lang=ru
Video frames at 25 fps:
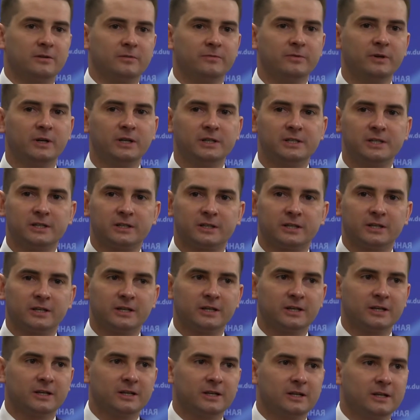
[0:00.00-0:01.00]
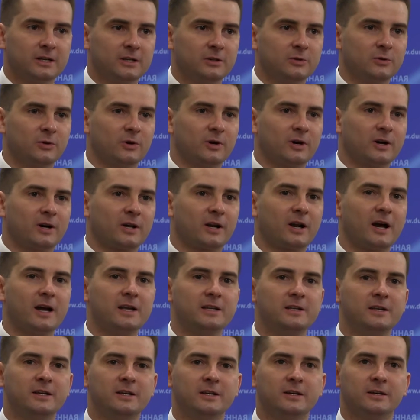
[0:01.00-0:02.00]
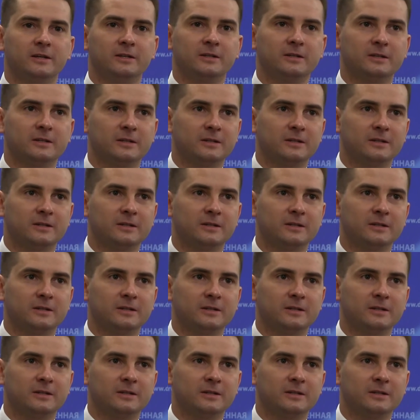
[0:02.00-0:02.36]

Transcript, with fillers: выглядит ну, крайне,